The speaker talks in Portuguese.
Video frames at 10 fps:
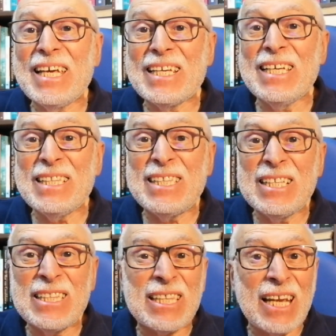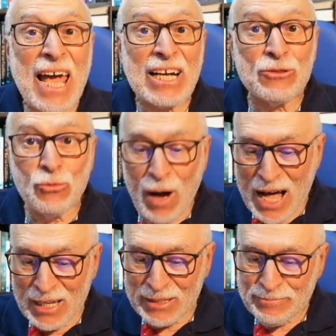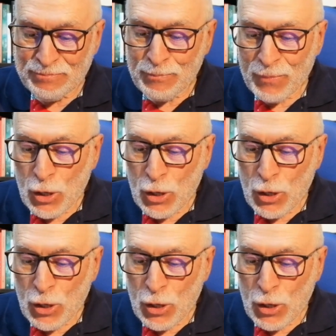elite intelectual.